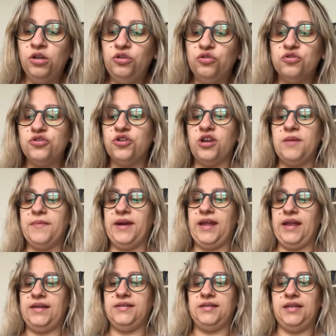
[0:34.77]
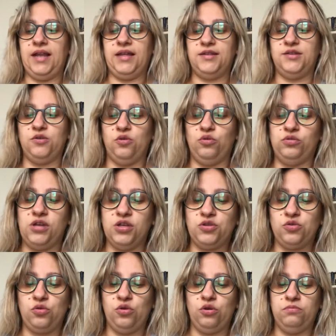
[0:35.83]
Non so rimanere in silenzio o da
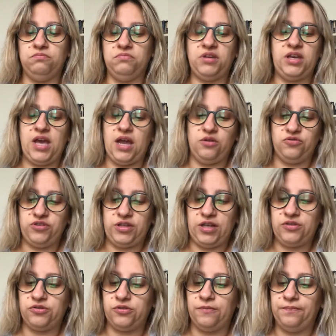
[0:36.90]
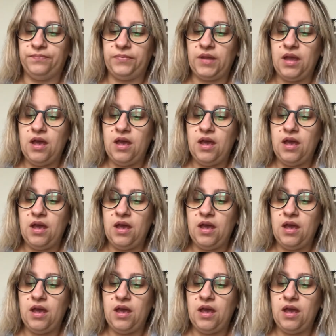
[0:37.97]
solo, che è lo stesso.